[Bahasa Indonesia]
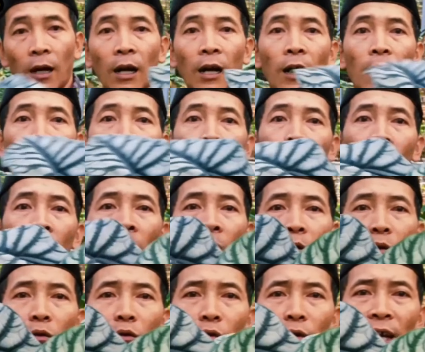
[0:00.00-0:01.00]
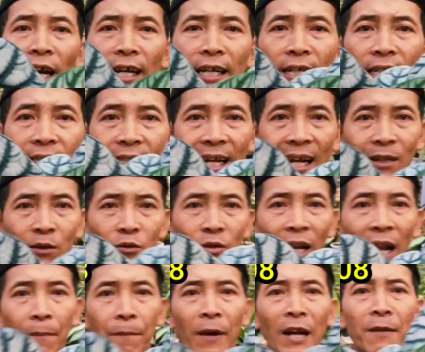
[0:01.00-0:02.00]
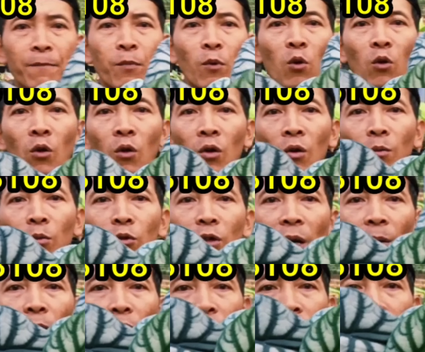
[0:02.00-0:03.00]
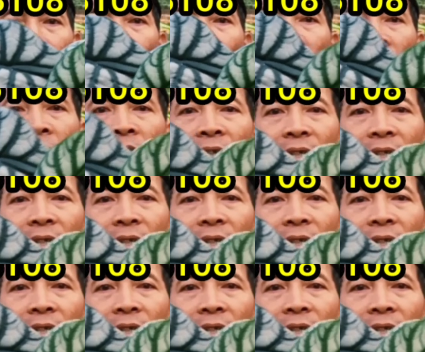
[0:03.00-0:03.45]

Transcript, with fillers: -uh. Untuk yang ini 180 Bunda Bosku ya.